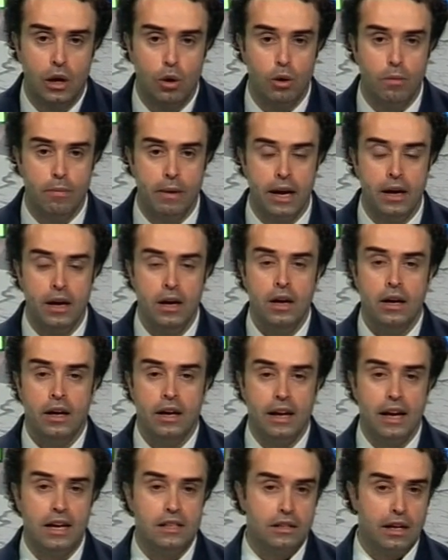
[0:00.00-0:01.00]
umbre,
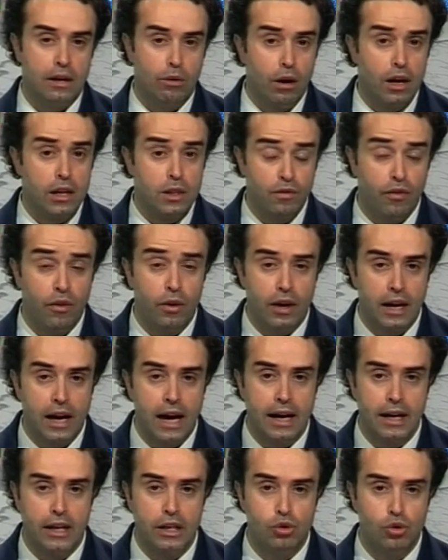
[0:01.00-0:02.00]
riescano a
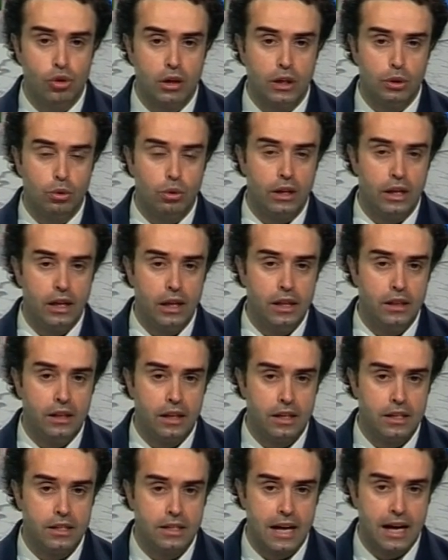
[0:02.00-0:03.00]
sfornare giocatori
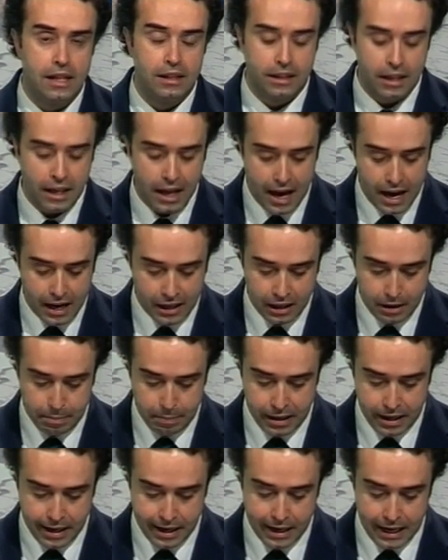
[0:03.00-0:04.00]
interessanti anche
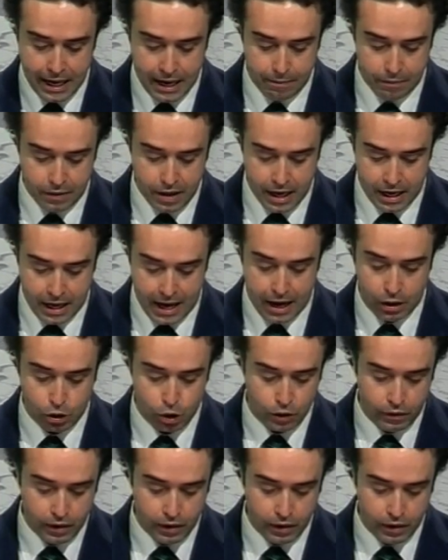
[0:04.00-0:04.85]
per il grande calcio.